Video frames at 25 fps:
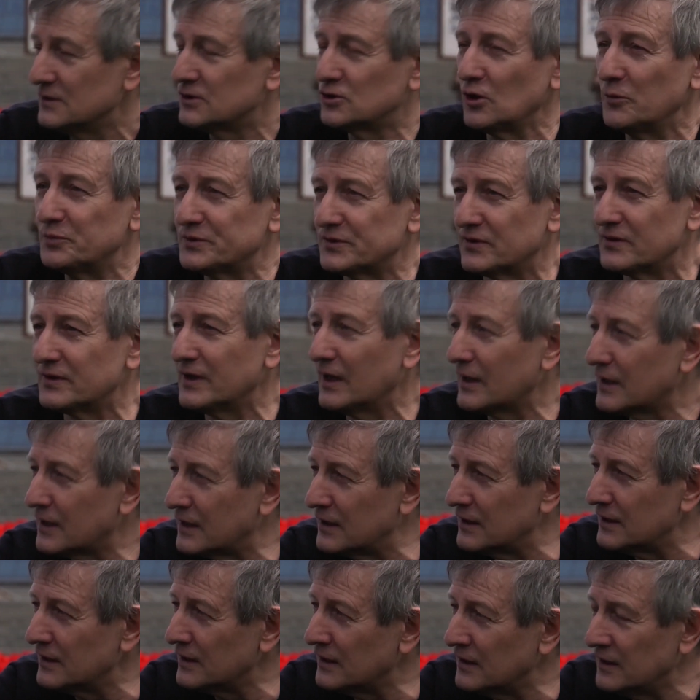собственно,
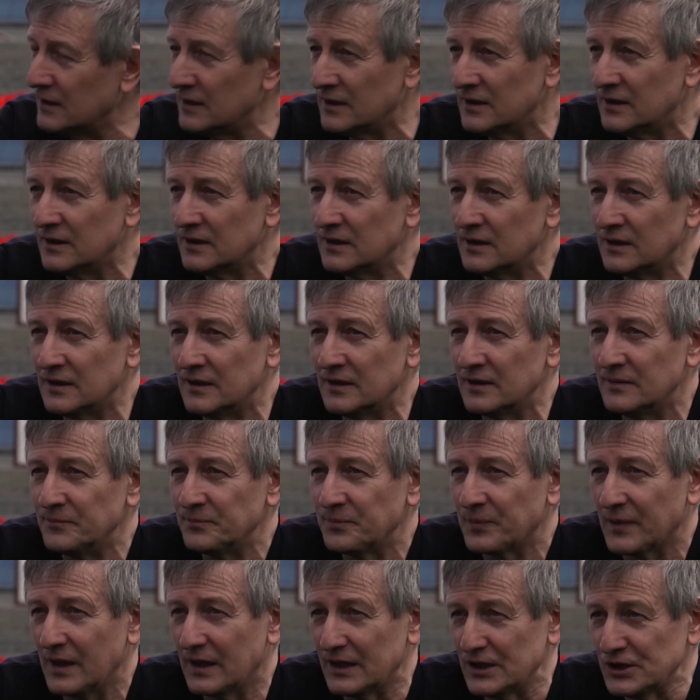к э,
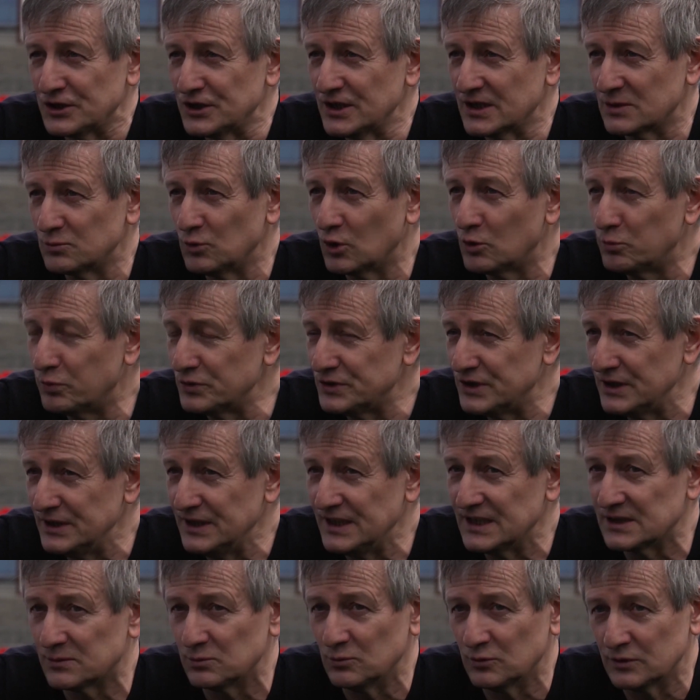расизму, к
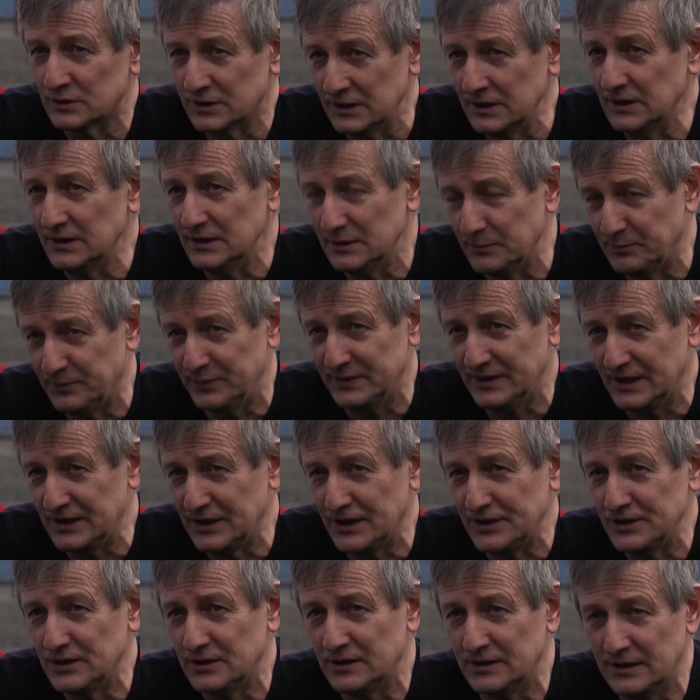путинизму, ты
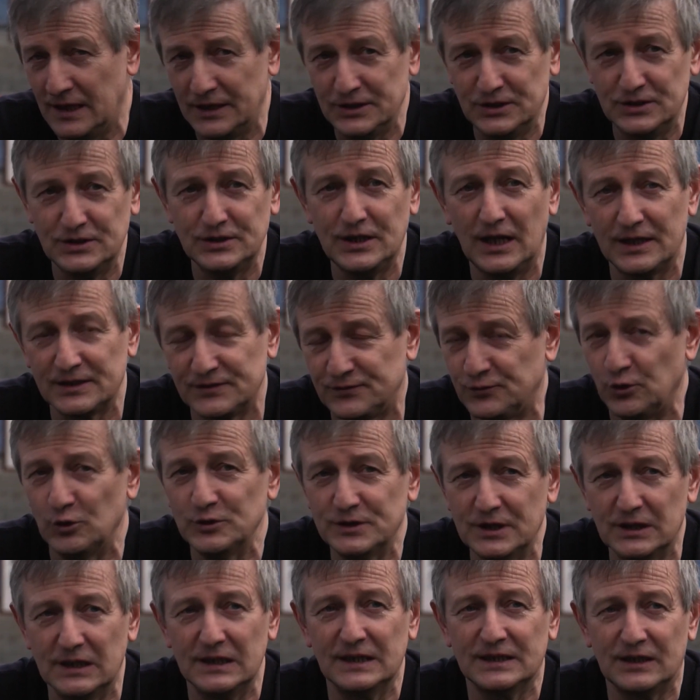начинаешь все
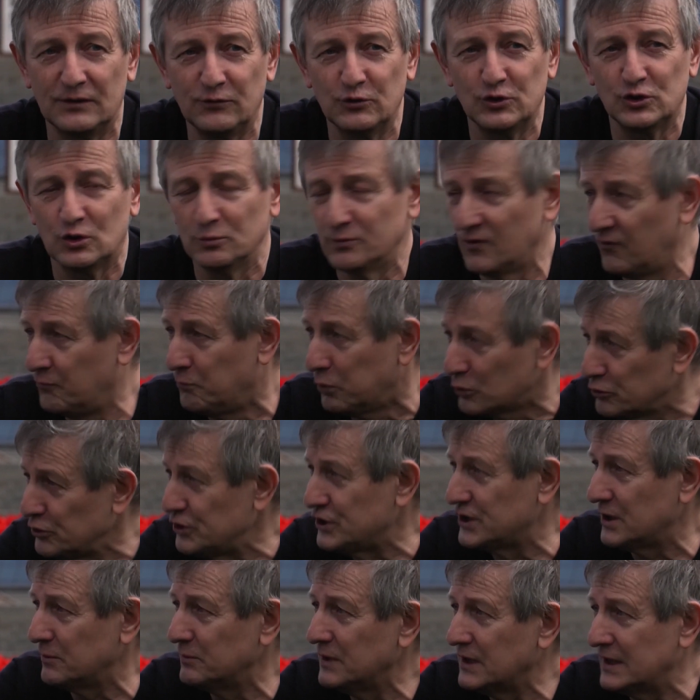делать для того, чтобы в
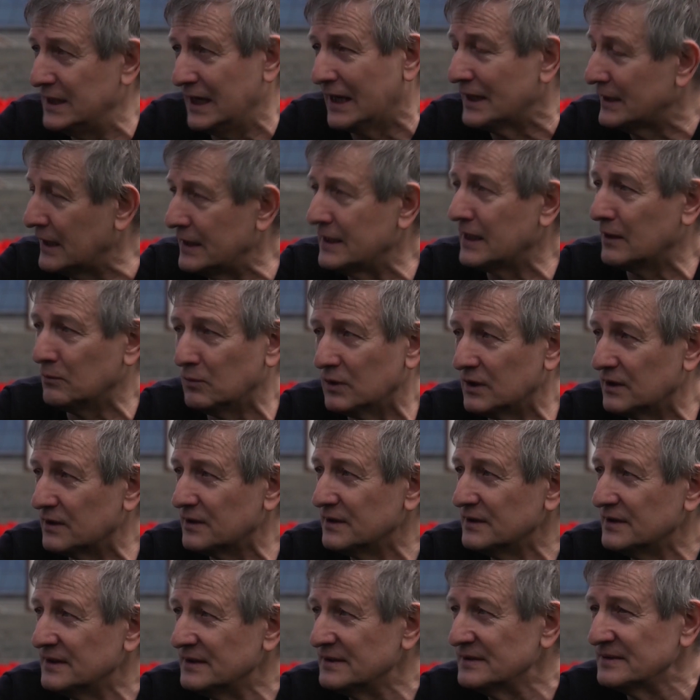будущем их никогда не было.
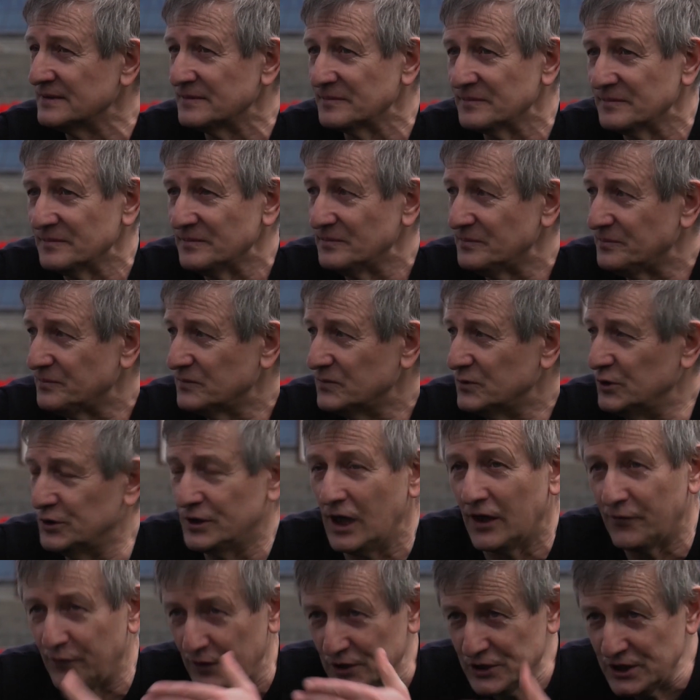То есть
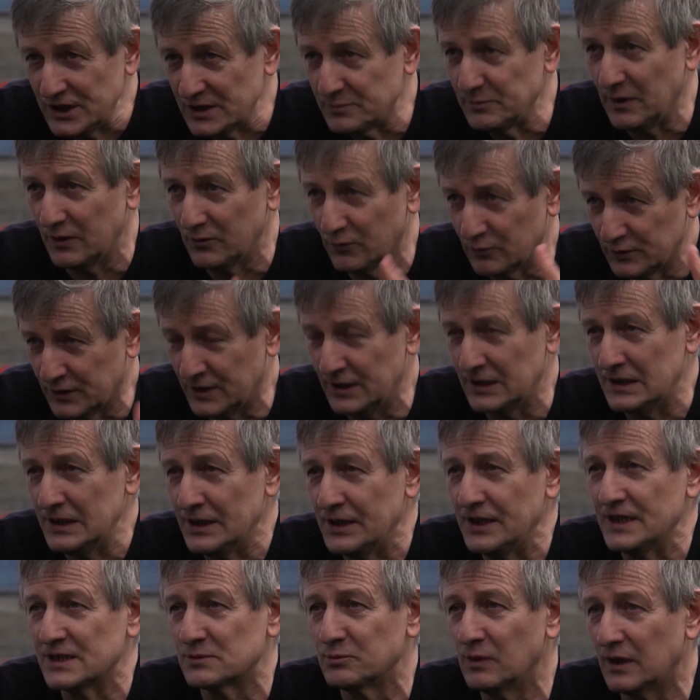как фашизма, вот
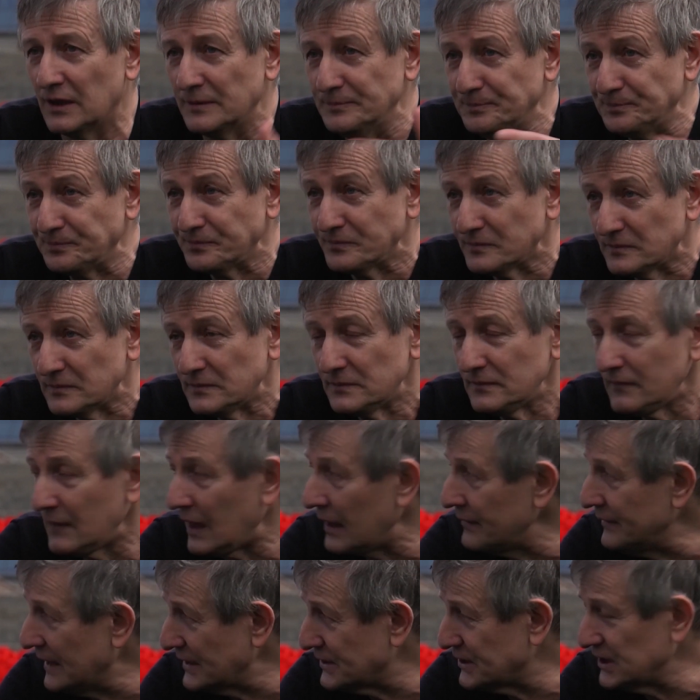гитлеризма,
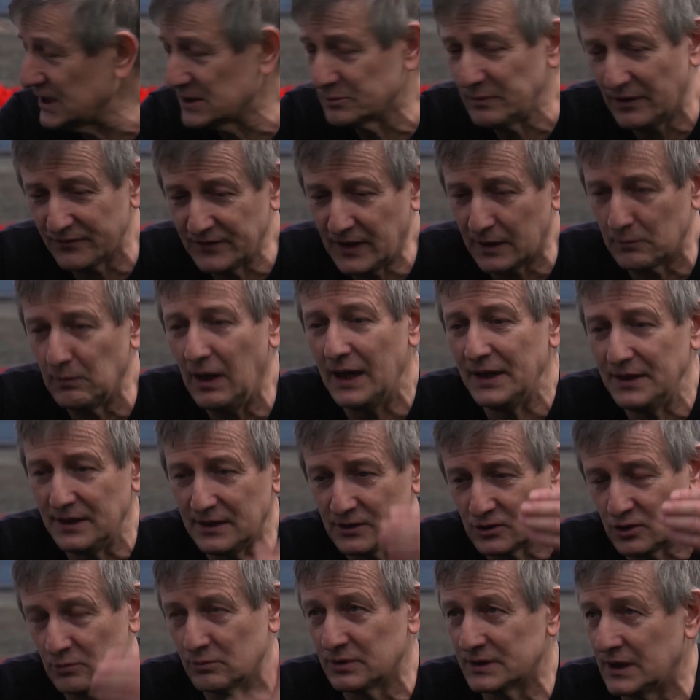нацизма в
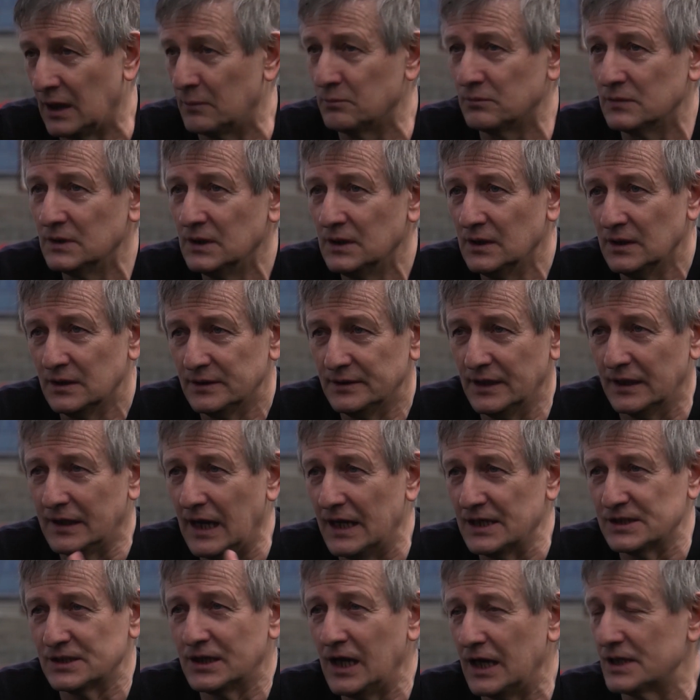Германии, чтобы там на
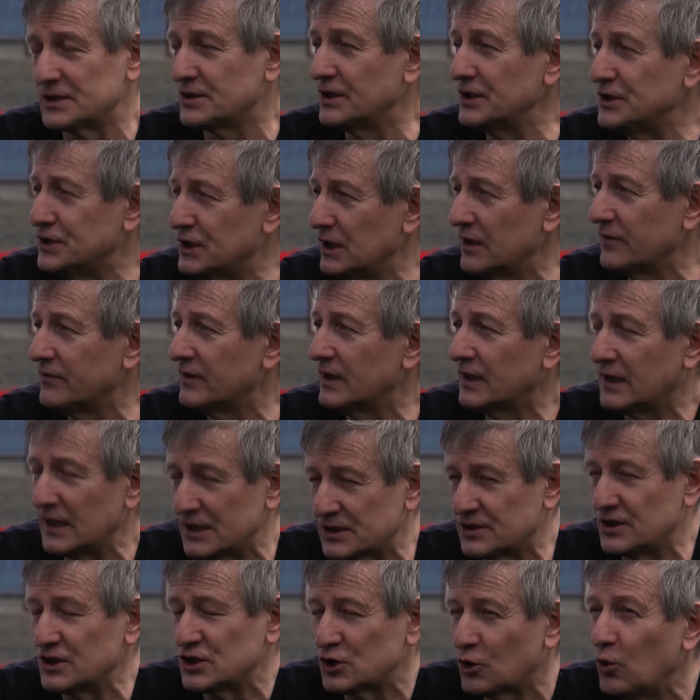каждый человек,
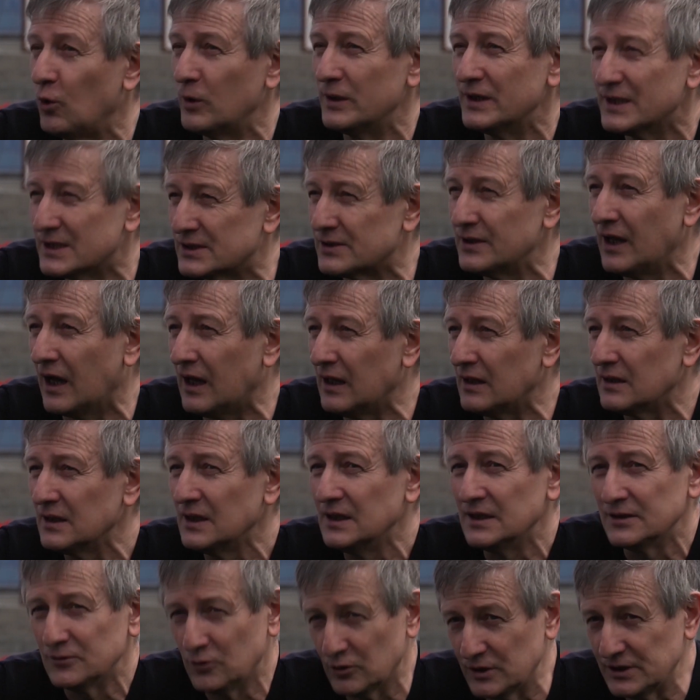каждый школьник знал.
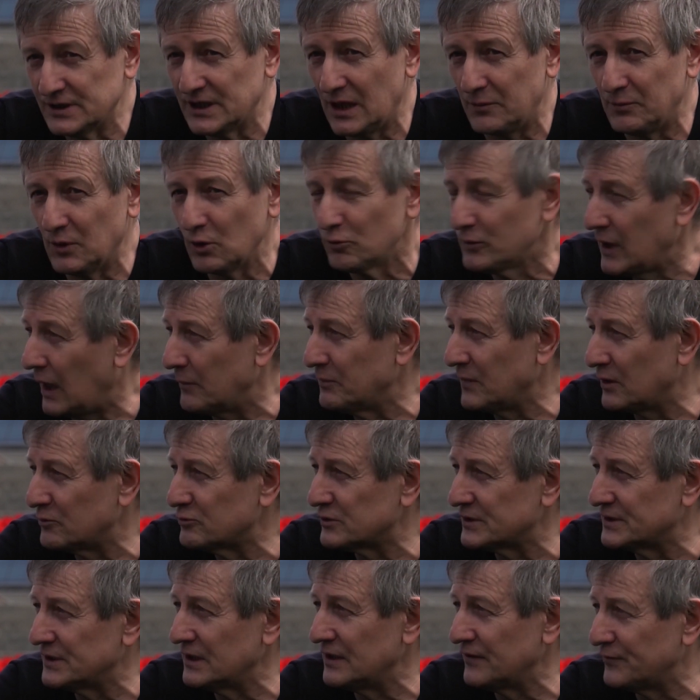То же самое и нам. Нам
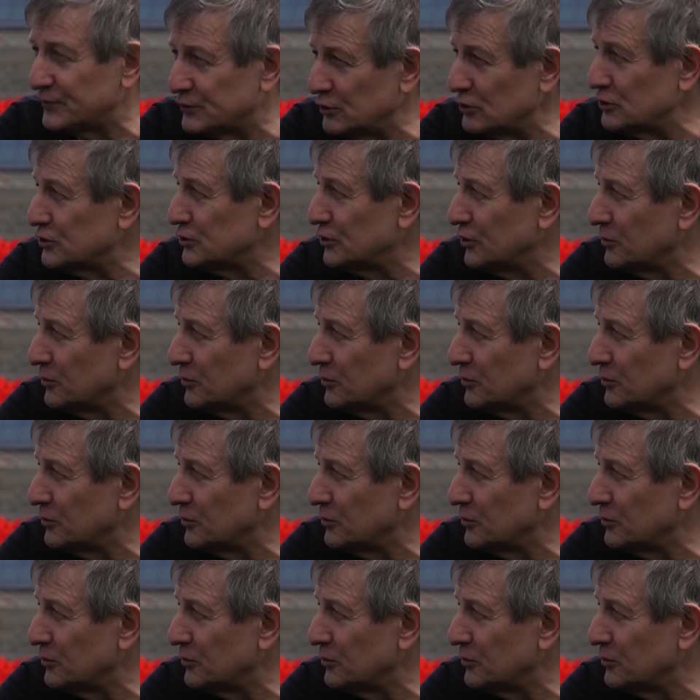нужно делать все,